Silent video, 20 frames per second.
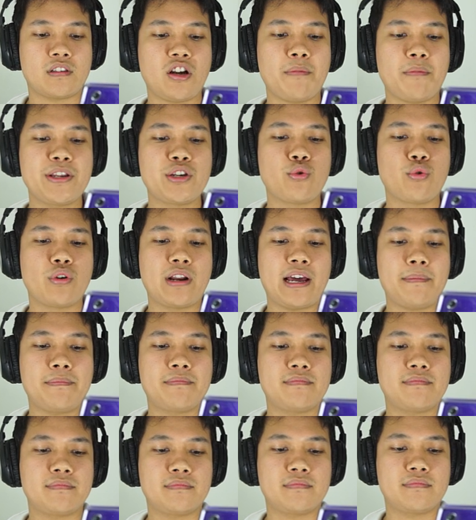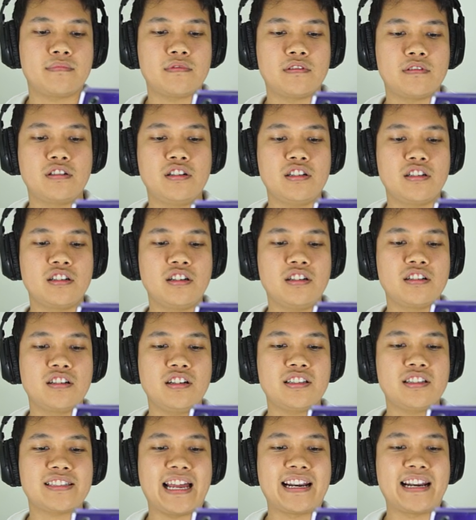ก็ไปดูนะครับ
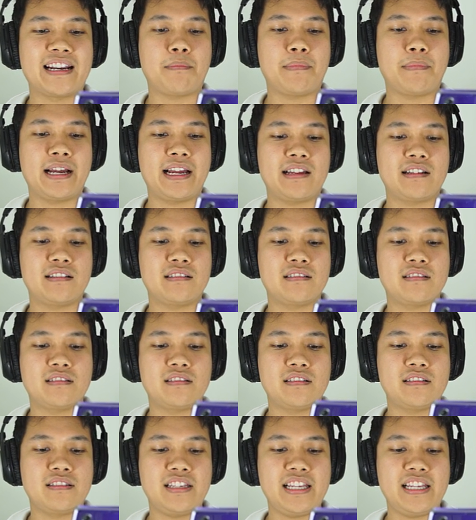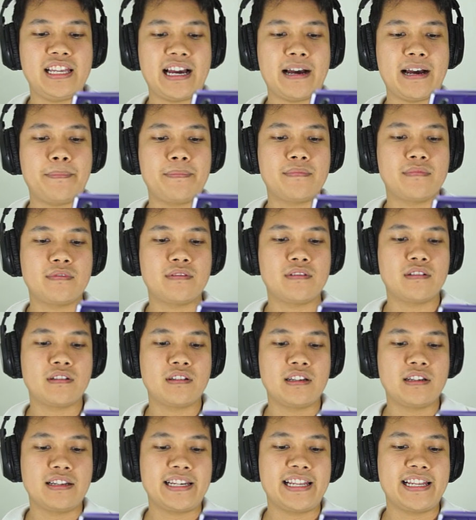เฮ้ยสั่นทำไมนี่นะครับ
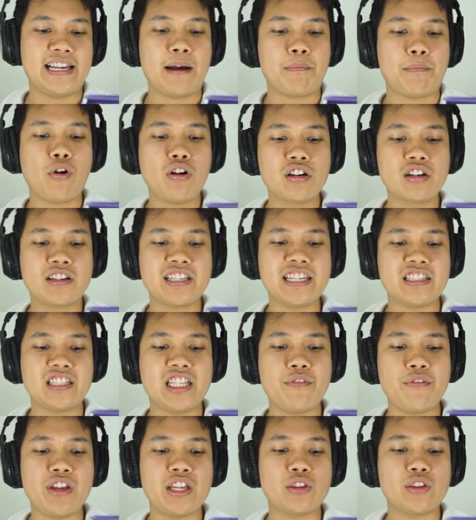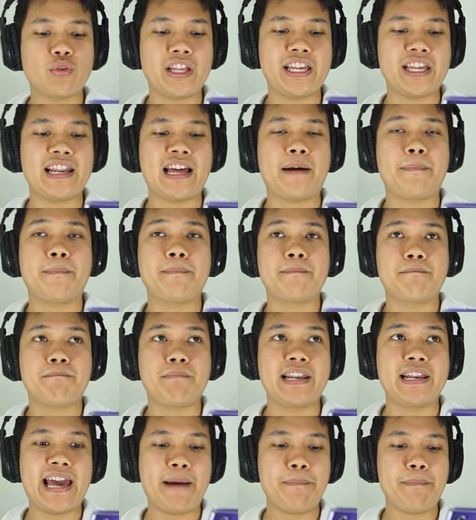เนี่ยครับก็คือกิจทีวีตรงนี้นะครับ
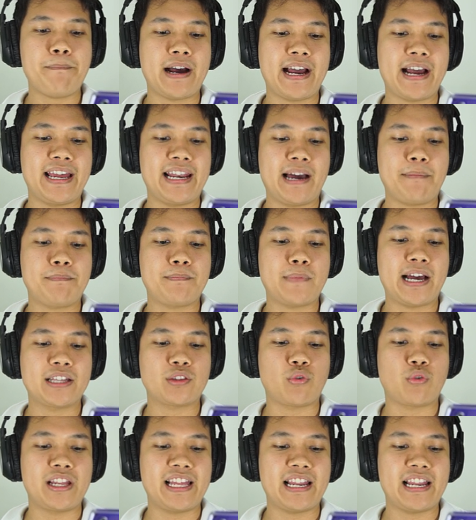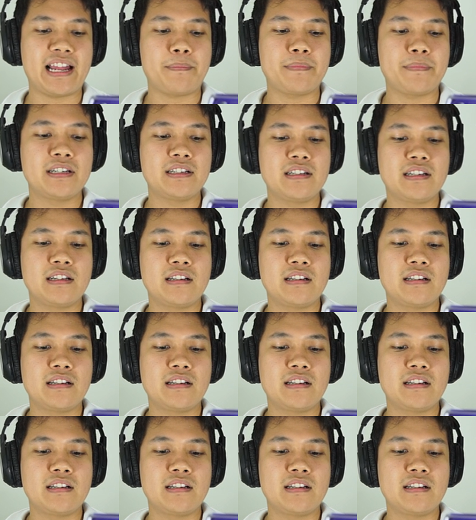เป็นแอปใหม่นะครับมาตรงนี้นะครับ